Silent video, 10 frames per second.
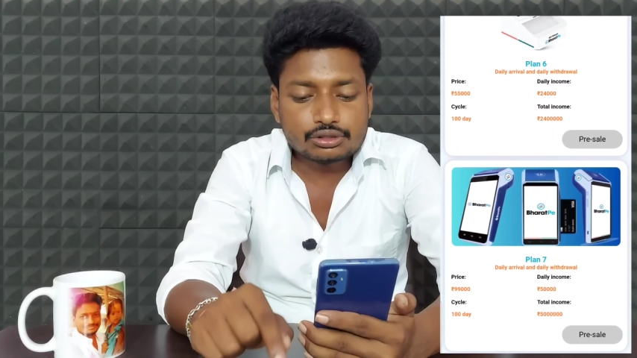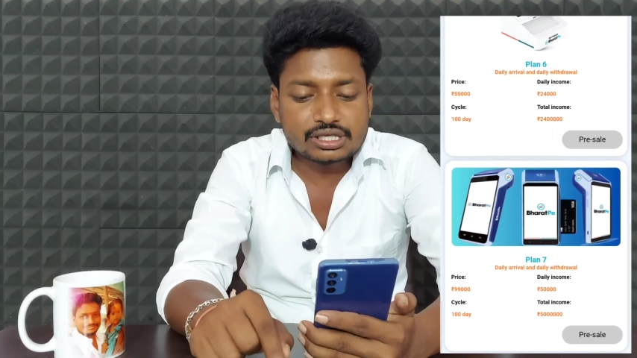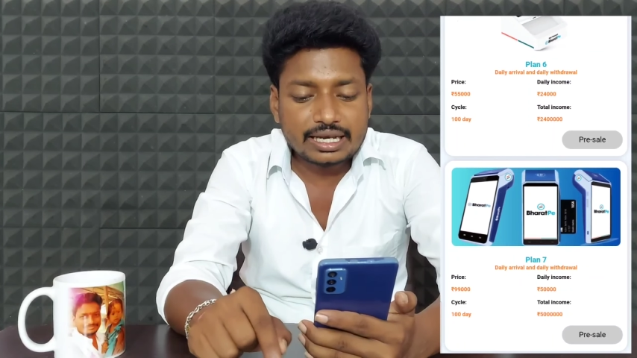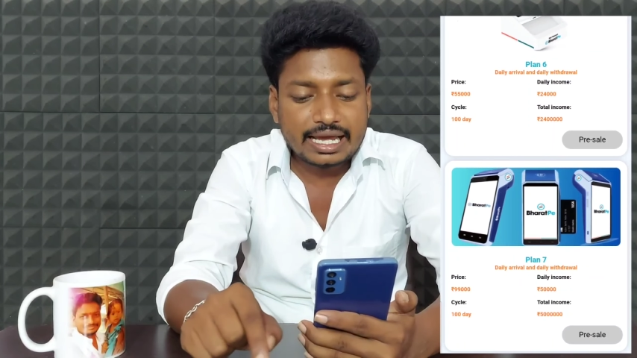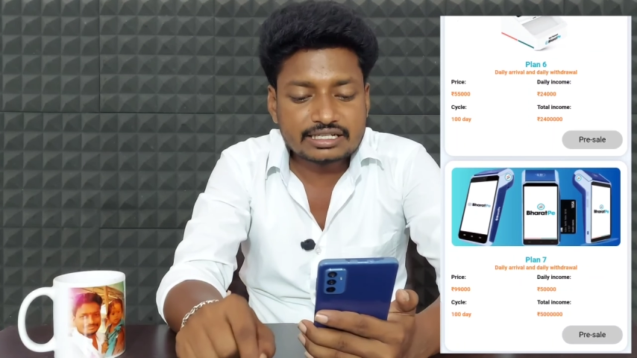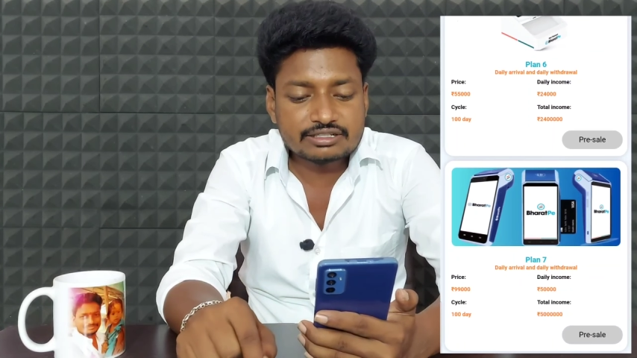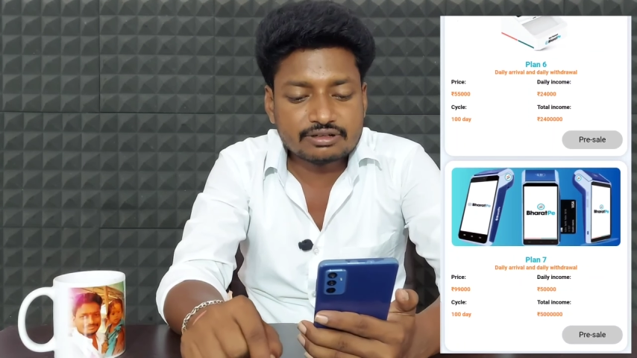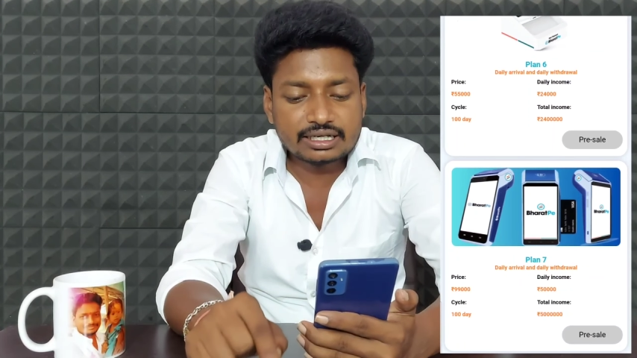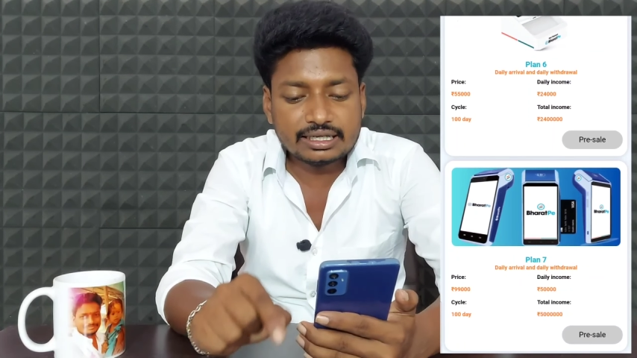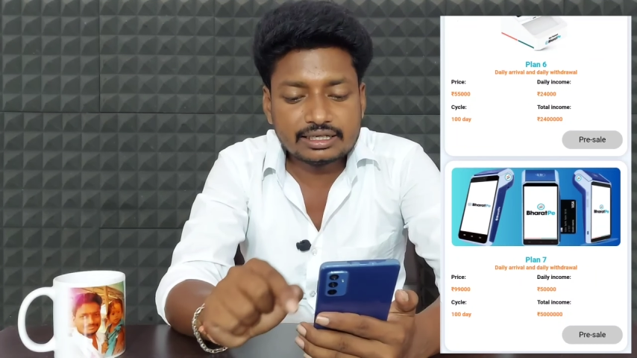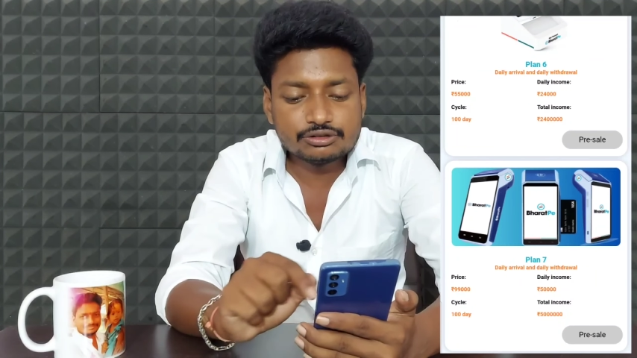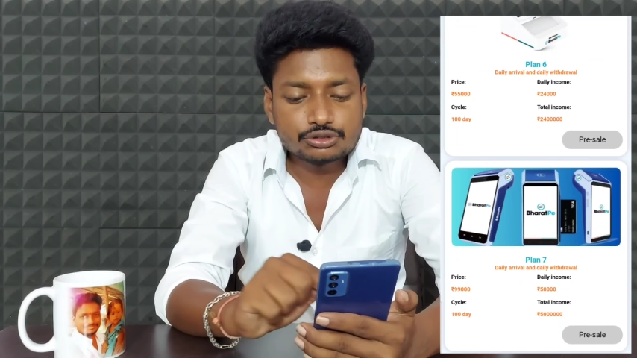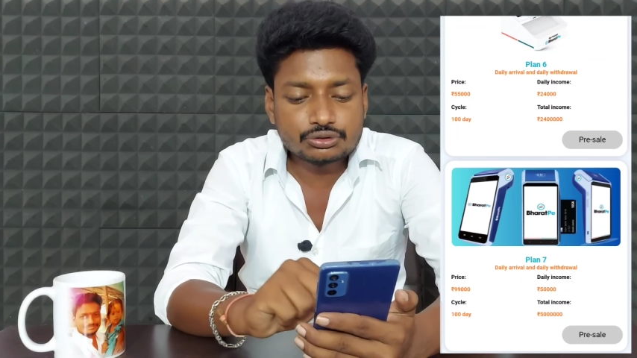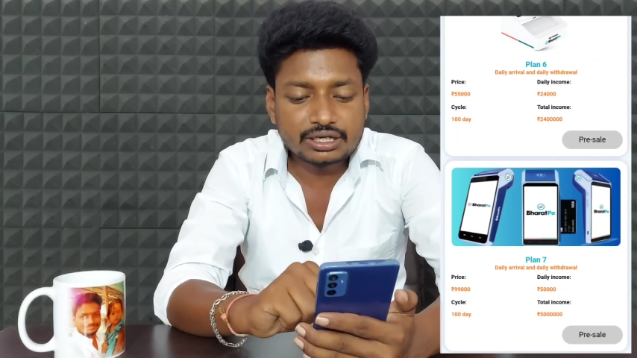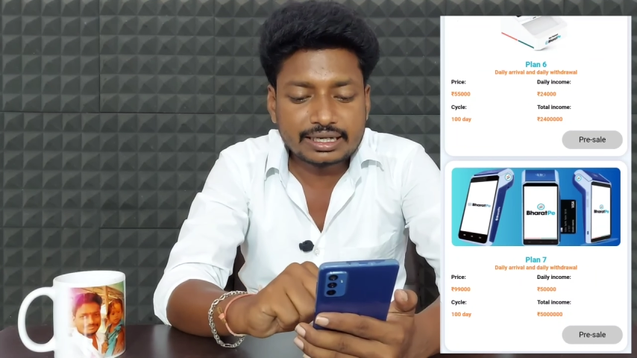ఒకసారి లాస్ట్ వరకు వెళ్ళి
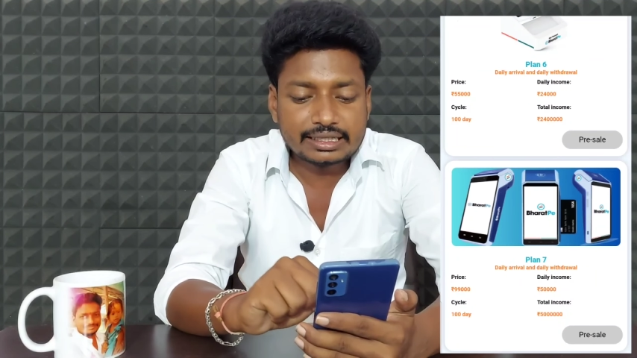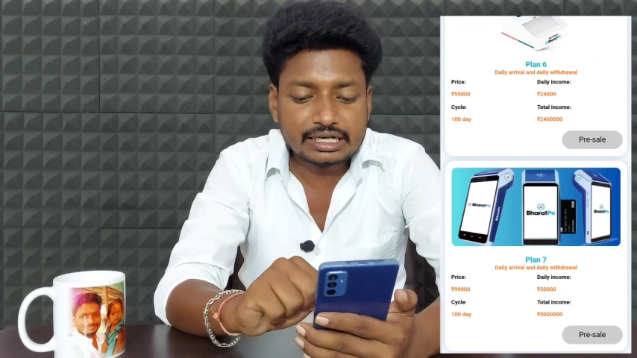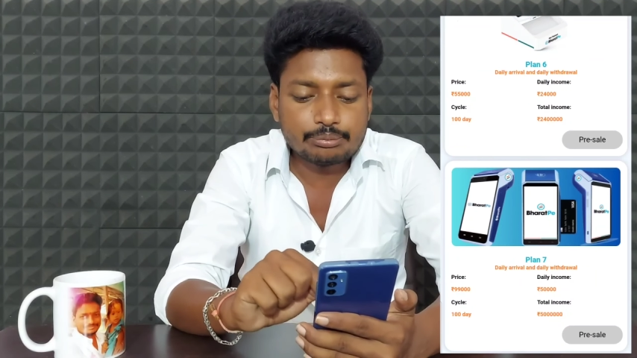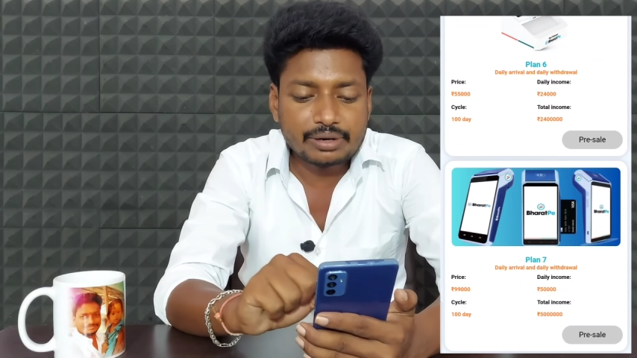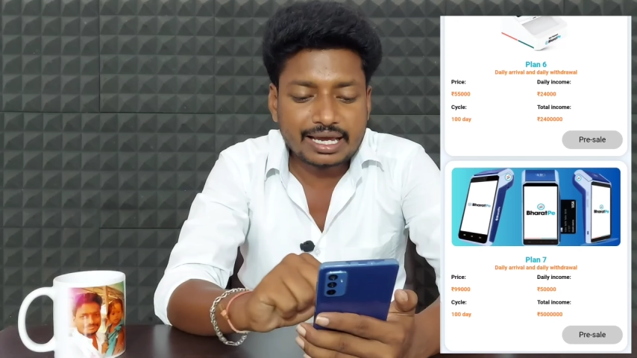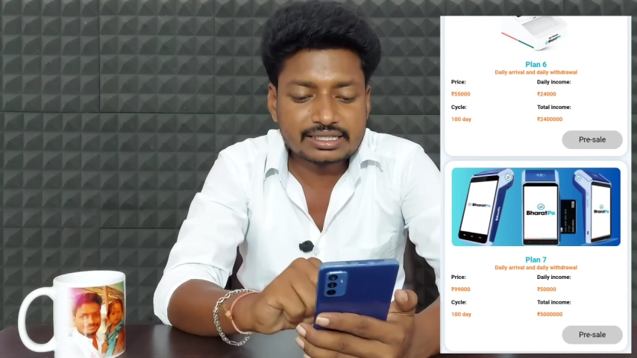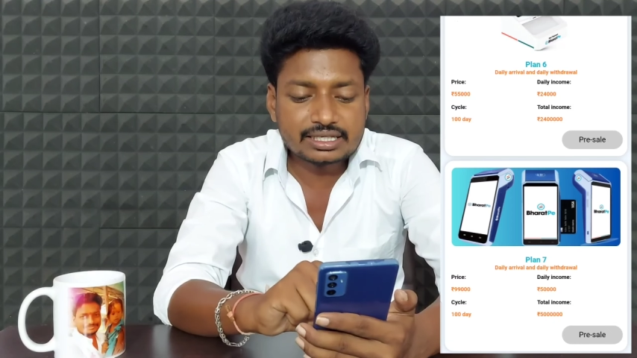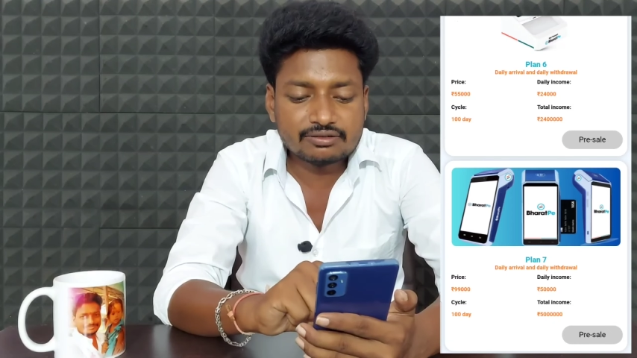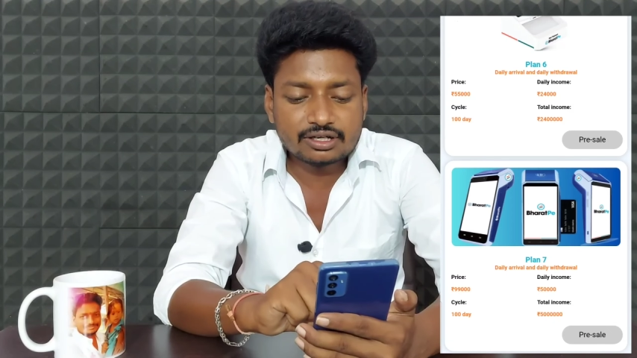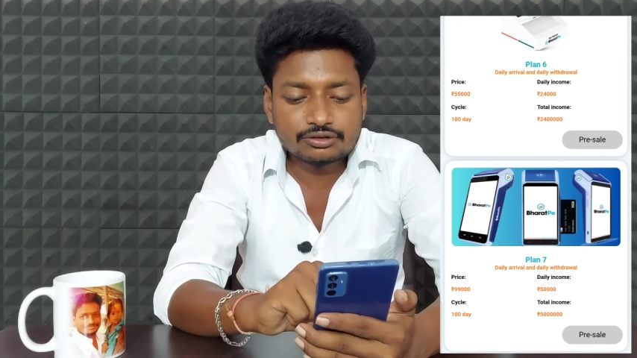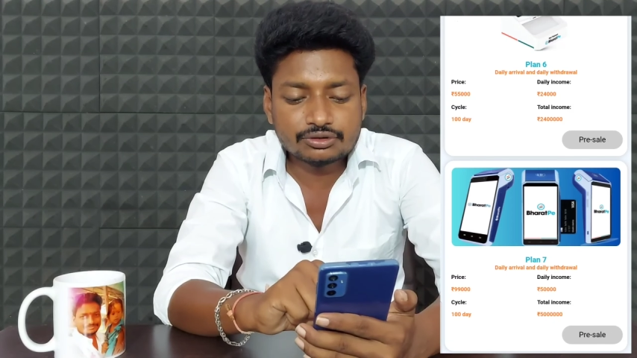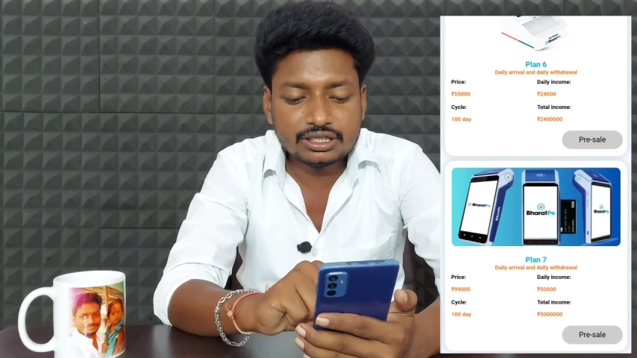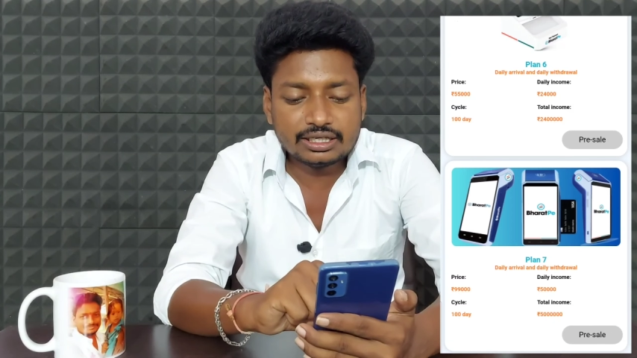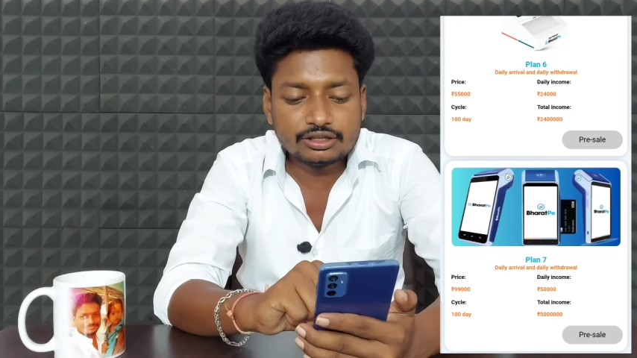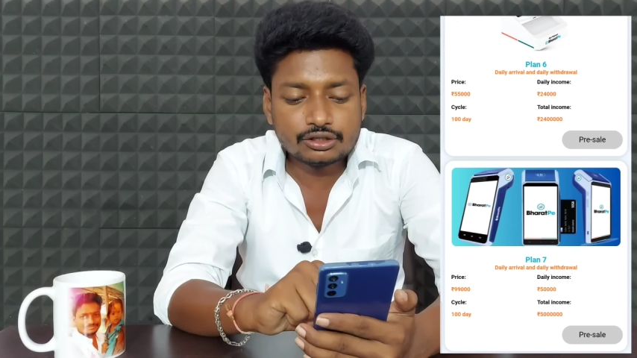చూసుకున్నట్టయితే ఇక్కడ ప్లాన్ సెవెన్ అని
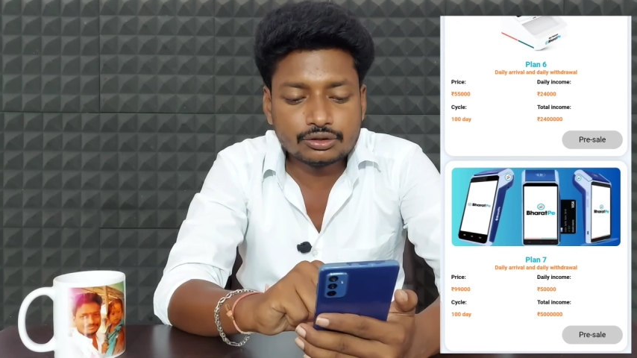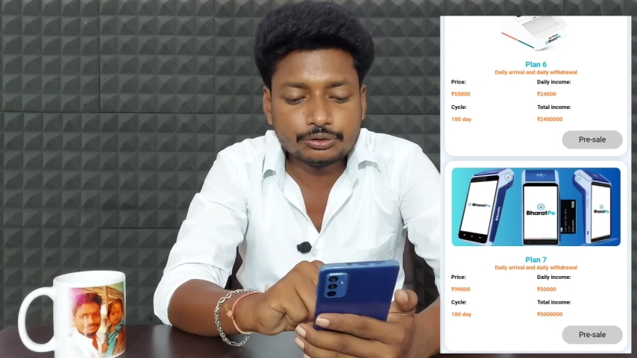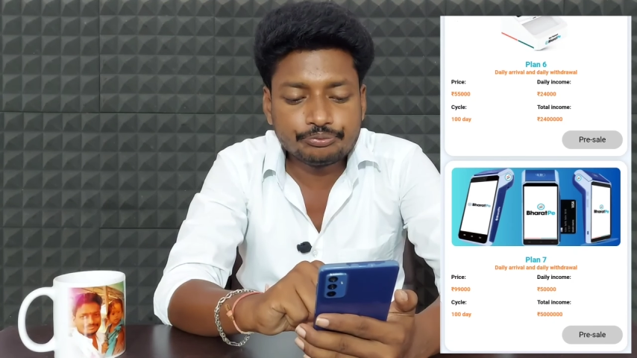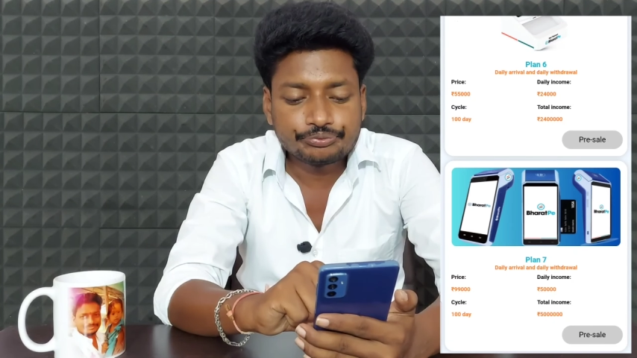ఉంది ఇందులో